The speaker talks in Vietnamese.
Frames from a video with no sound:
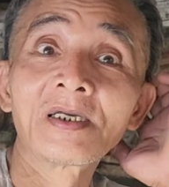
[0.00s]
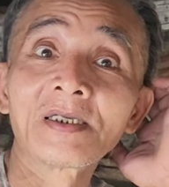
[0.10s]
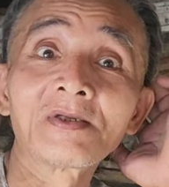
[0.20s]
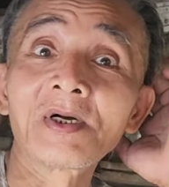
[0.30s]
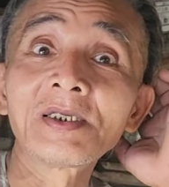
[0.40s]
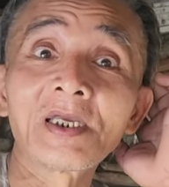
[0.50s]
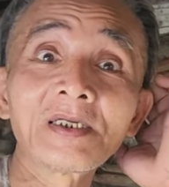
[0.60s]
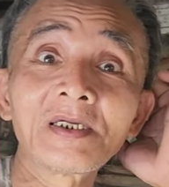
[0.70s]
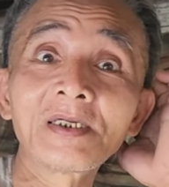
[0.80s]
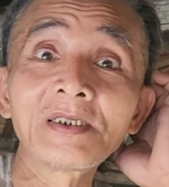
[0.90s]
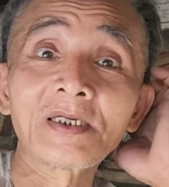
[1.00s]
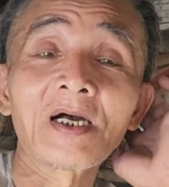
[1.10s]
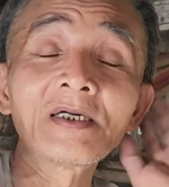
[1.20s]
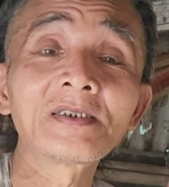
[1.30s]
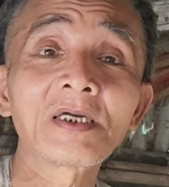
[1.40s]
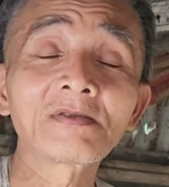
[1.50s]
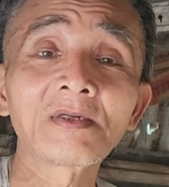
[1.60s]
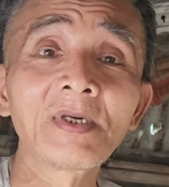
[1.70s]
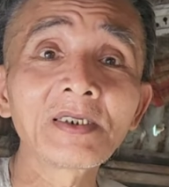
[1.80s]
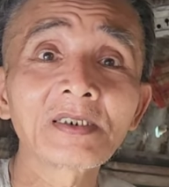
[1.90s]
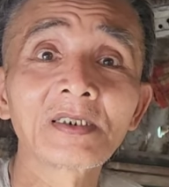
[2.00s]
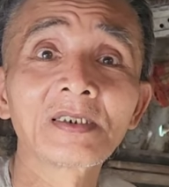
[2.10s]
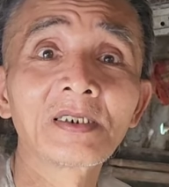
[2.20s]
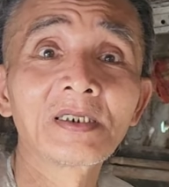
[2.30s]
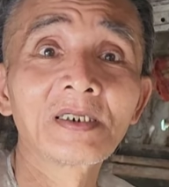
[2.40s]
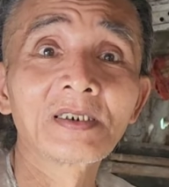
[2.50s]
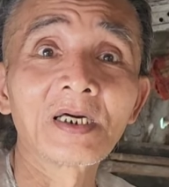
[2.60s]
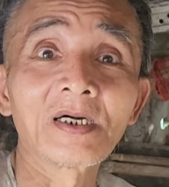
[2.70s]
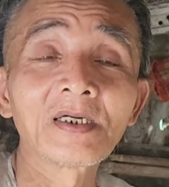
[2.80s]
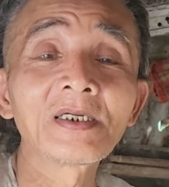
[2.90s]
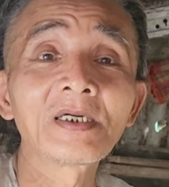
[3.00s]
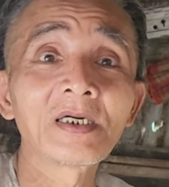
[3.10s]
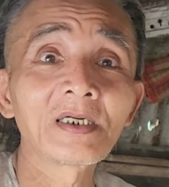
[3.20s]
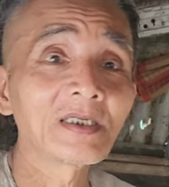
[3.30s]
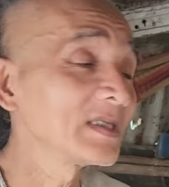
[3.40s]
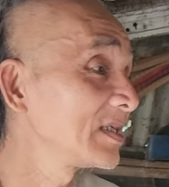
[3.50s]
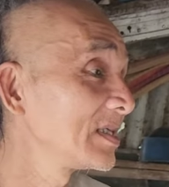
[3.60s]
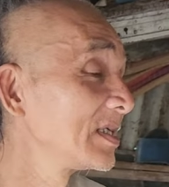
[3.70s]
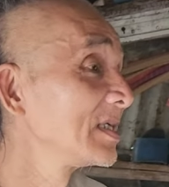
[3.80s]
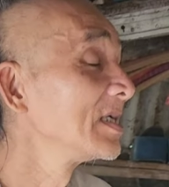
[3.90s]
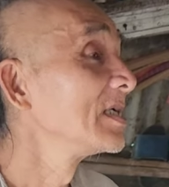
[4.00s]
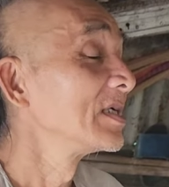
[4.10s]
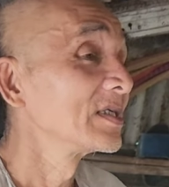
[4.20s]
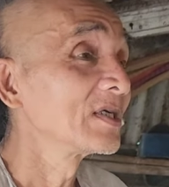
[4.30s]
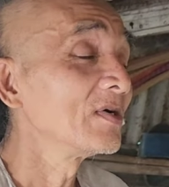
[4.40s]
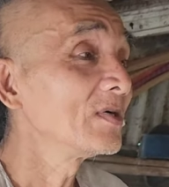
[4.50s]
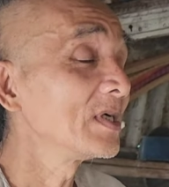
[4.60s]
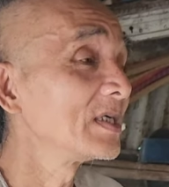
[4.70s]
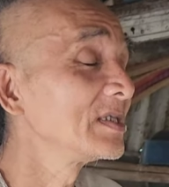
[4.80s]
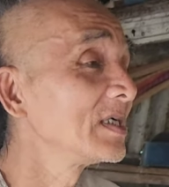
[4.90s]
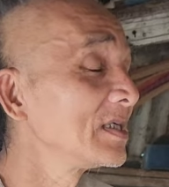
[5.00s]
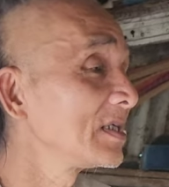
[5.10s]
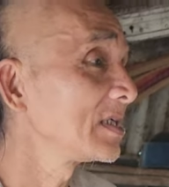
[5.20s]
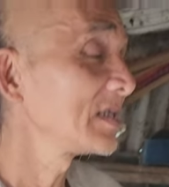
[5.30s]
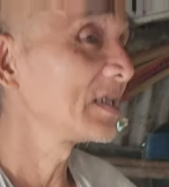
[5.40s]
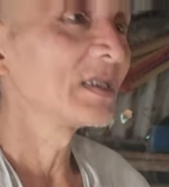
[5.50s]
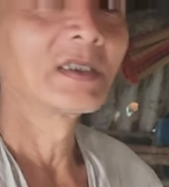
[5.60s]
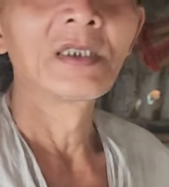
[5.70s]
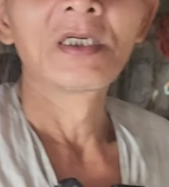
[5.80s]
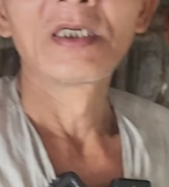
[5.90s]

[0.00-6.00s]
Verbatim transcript: chứ quay về nhà đi chợ thì sao tao biết Nó dạ ờ, chú hình như còn cái cửa của